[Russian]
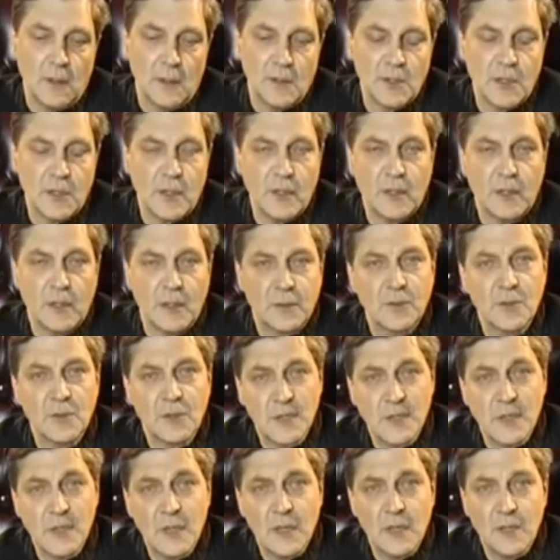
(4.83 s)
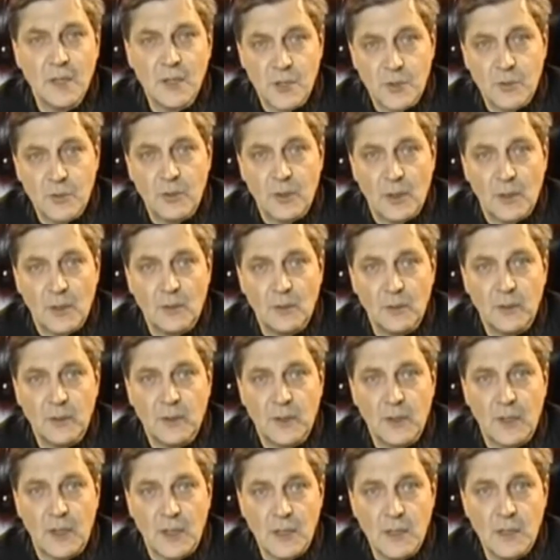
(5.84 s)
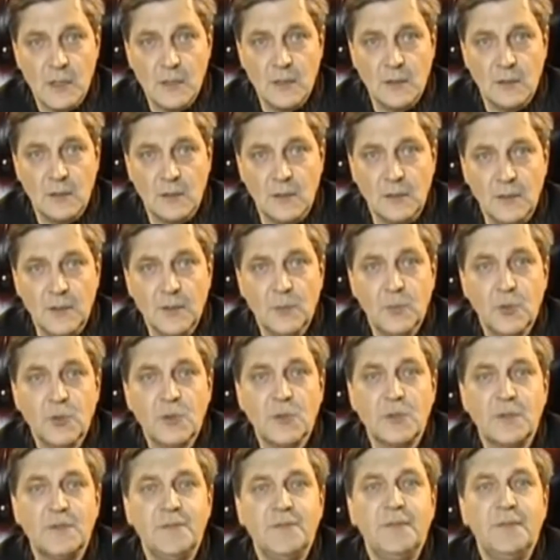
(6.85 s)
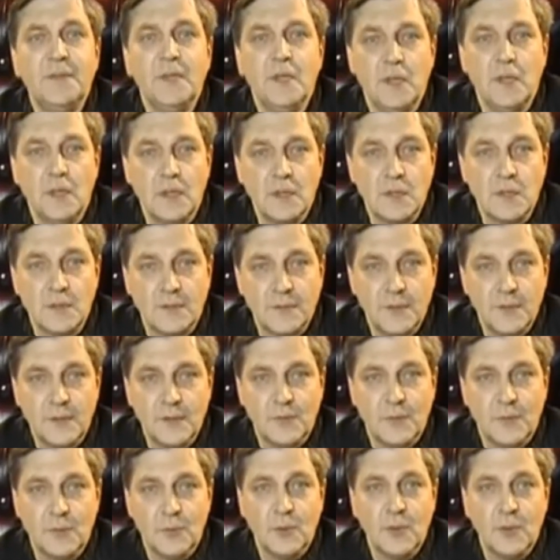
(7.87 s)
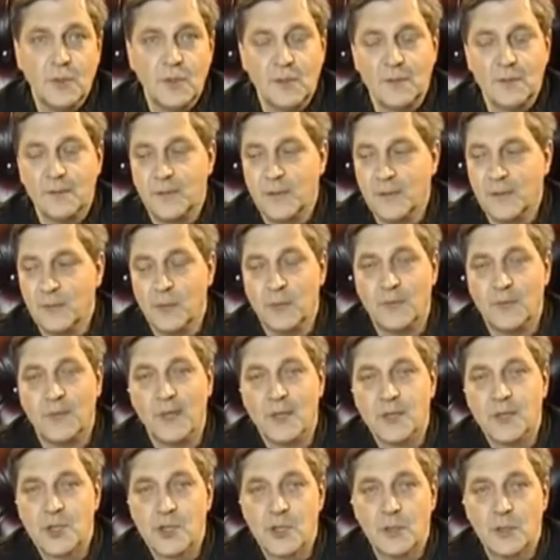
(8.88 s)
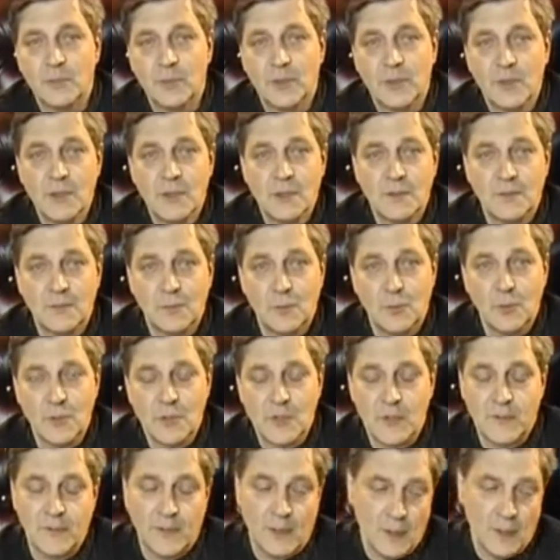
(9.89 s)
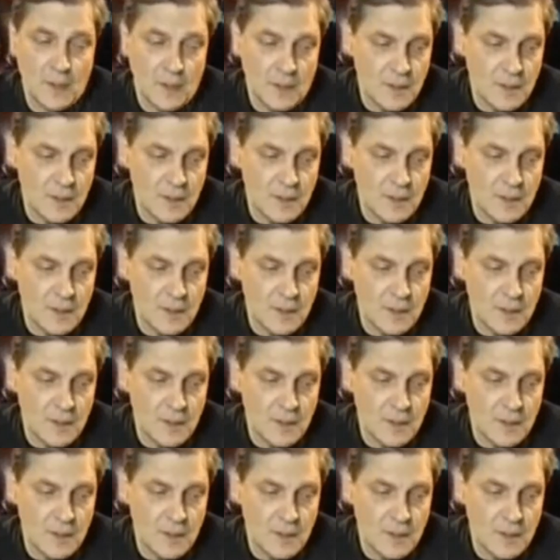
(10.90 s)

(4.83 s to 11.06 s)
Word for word: Человек, который знает, что такое керосин, не будет верить в него и в его волшебные свойства.